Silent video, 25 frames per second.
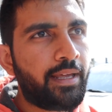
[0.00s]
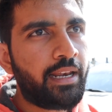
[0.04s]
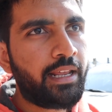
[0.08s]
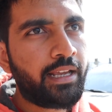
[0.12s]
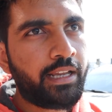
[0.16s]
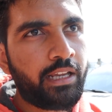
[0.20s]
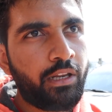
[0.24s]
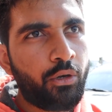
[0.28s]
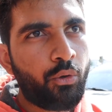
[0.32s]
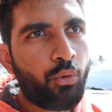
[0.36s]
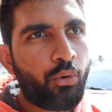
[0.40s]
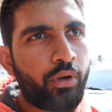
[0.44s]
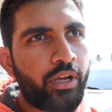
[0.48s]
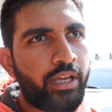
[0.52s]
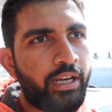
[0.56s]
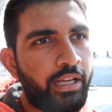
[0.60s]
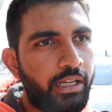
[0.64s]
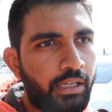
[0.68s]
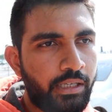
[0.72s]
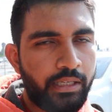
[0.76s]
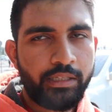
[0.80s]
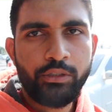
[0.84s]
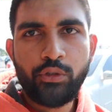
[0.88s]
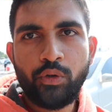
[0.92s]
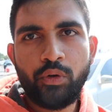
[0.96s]
पहला कि लोग हैं ना
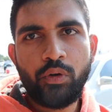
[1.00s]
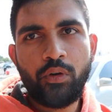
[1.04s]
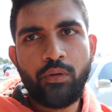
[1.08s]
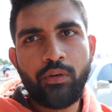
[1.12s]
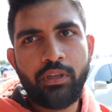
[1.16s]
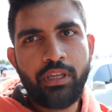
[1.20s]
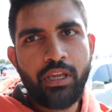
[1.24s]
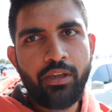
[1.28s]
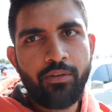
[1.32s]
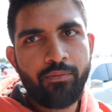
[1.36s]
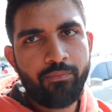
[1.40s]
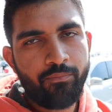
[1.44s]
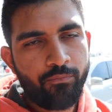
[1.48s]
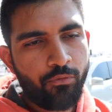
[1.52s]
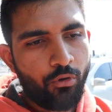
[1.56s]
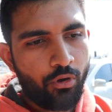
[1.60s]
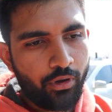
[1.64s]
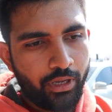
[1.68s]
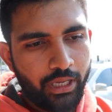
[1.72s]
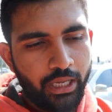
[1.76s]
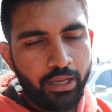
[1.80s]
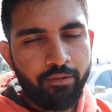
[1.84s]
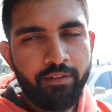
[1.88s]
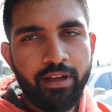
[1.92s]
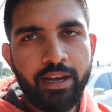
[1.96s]
जो ये
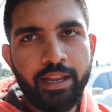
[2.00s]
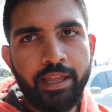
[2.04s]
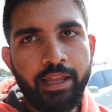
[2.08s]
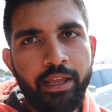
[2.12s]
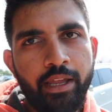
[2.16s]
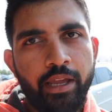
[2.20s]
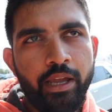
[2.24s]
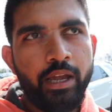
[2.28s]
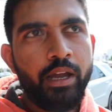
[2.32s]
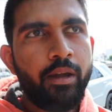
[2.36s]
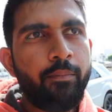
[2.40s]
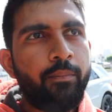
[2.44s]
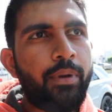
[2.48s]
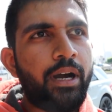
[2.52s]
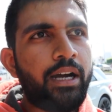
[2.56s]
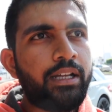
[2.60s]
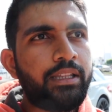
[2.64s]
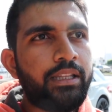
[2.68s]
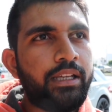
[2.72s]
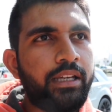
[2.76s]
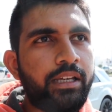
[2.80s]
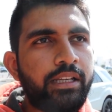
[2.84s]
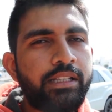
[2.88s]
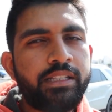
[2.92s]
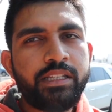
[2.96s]
वॉकिंग वाले
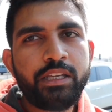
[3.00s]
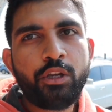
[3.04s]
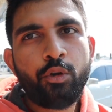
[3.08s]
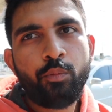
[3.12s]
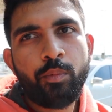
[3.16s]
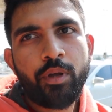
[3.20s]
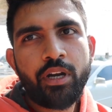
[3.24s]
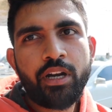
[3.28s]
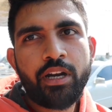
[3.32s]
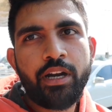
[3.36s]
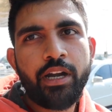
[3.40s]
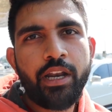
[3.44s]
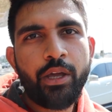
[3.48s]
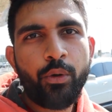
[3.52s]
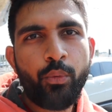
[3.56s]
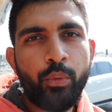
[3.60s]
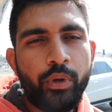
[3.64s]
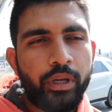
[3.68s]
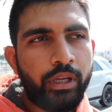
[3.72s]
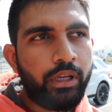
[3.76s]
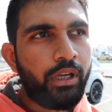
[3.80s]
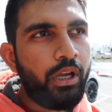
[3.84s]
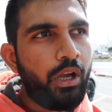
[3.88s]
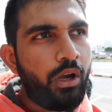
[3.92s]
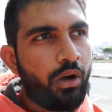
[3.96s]
पाते हैं इसी के ऊपर खड़े
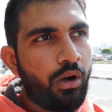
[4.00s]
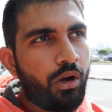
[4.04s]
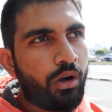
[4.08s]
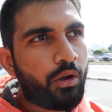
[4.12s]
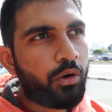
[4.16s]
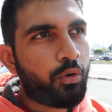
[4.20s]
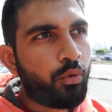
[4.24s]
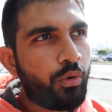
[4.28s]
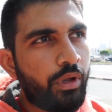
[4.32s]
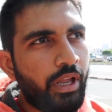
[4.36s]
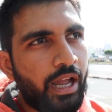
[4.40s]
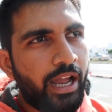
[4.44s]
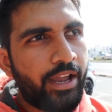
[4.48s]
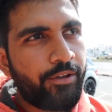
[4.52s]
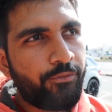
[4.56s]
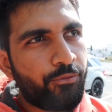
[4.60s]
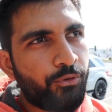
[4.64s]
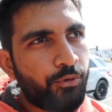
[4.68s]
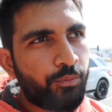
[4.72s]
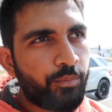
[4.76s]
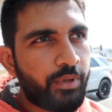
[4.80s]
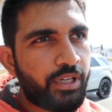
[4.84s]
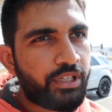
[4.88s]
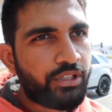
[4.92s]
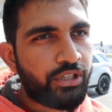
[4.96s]
हुए हैं और कोई
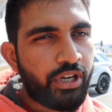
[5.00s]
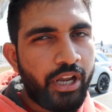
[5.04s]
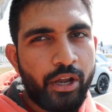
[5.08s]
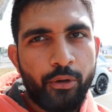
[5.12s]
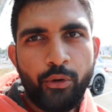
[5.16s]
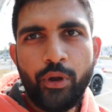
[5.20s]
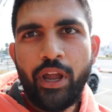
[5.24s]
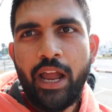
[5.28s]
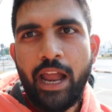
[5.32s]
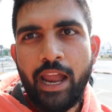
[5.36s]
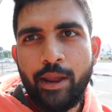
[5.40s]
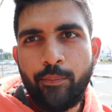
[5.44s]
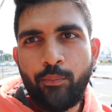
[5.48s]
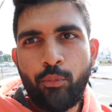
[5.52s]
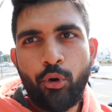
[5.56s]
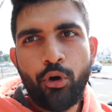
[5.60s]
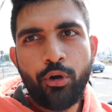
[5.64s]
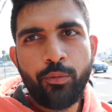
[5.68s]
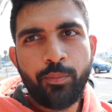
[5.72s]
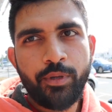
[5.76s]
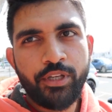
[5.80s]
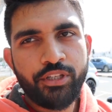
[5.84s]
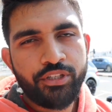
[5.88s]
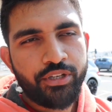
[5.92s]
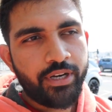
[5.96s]
आईफोन बेच रहा है कोई
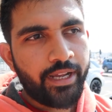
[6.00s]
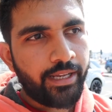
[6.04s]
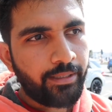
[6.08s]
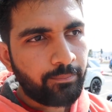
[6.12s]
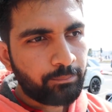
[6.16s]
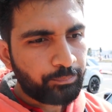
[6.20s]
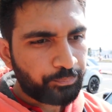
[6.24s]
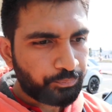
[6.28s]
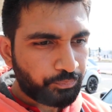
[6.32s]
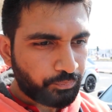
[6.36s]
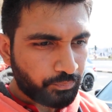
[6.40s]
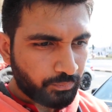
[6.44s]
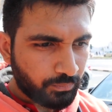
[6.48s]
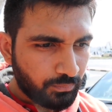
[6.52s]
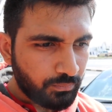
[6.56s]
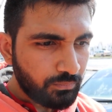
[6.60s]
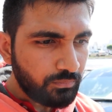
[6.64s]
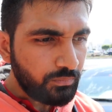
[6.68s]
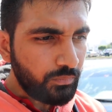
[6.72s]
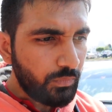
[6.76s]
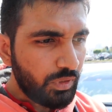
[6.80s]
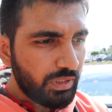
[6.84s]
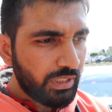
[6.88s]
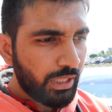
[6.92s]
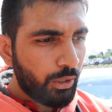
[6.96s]
आईपॉड बेच रहा
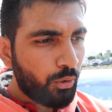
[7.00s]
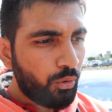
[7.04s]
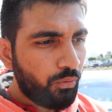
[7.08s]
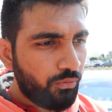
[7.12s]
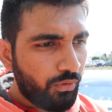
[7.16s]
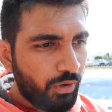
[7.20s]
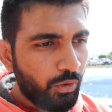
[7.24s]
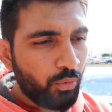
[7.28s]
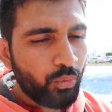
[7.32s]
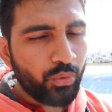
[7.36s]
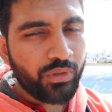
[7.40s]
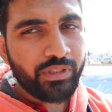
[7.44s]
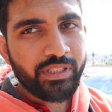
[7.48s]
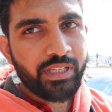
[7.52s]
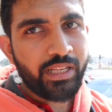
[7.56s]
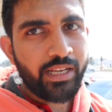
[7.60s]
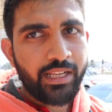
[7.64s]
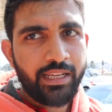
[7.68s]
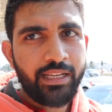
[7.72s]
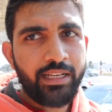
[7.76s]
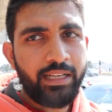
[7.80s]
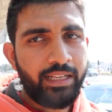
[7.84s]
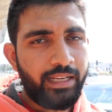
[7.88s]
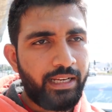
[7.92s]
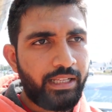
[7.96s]
है देखो वॉक उनसे
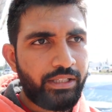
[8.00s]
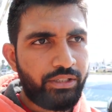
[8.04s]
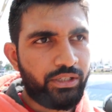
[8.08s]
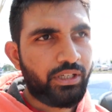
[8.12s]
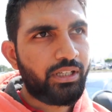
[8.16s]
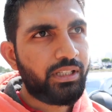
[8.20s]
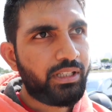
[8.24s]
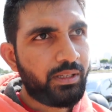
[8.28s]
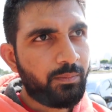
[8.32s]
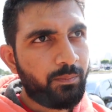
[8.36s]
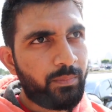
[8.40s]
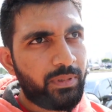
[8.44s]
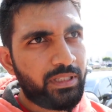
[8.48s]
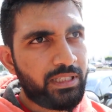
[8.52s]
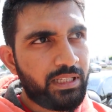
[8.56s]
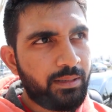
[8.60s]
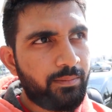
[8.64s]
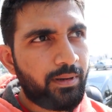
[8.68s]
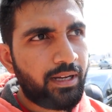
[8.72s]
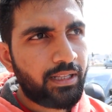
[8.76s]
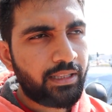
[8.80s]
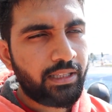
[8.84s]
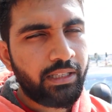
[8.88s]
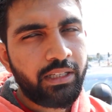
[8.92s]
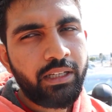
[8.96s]
नहीं लेना चाहिए सिंपल सी
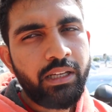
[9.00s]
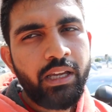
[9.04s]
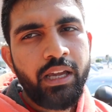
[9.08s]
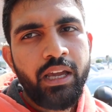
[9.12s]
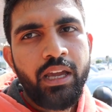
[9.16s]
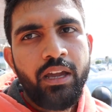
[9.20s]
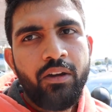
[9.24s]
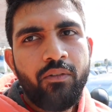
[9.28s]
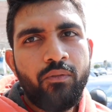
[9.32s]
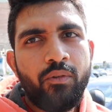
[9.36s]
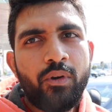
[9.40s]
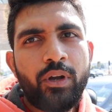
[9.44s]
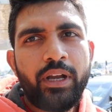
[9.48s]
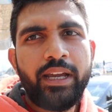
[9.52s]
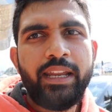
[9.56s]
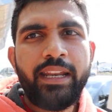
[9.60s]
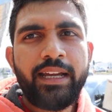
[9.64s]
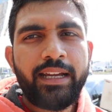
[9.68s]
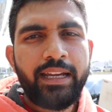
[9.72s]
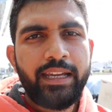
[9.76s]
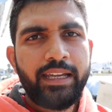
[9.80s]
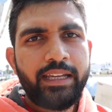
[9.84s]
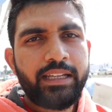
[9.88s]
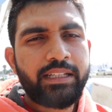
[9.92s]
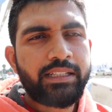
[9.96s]
बात है वो कहीं
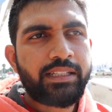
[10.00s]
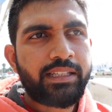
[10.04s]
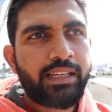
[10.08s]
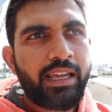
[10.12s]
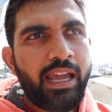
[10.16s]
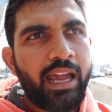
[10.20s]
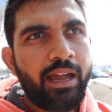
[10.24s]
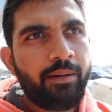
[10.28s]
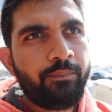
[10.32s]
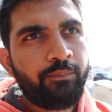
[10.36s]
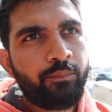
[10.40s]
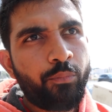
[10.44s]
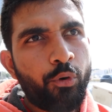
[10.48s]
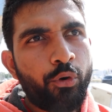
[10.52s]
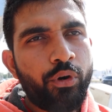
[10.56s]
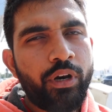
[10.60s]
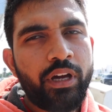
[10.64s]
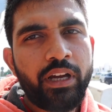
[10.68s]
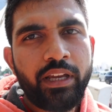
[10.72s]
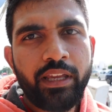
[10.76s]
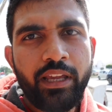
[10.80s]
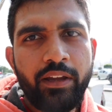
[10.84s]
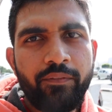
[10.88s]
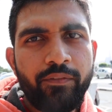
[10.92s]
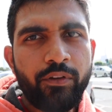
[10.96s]
ना कहीं स्कैम
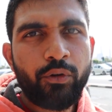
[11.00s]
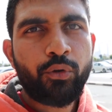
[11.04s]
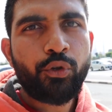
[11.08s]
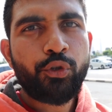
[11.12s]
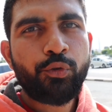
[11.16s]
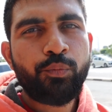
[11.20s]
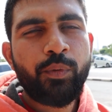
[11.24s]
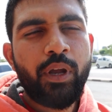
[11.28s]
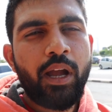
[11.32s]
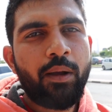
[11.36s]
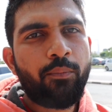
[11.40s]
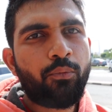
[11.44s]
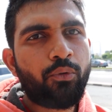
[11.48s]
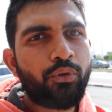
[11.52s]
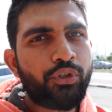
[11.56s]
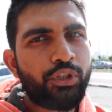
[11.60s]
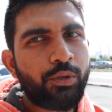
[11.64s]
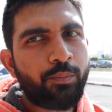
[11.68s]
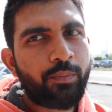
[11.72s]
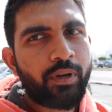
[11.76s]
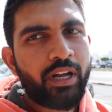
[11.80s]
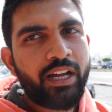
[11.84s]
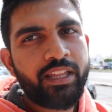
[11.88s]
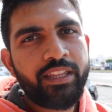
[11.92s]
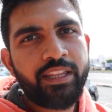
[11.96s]
प्रोडक्ट या फिर कुछ भी आपको
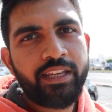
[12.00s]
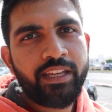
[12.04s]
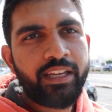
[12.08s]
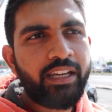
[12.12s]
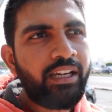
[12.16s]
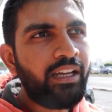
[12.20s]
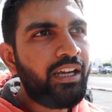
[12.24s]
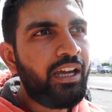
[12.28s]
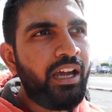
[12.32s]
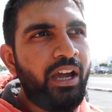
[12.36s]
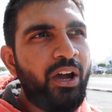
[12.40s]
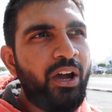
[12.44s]
चिपका देंगे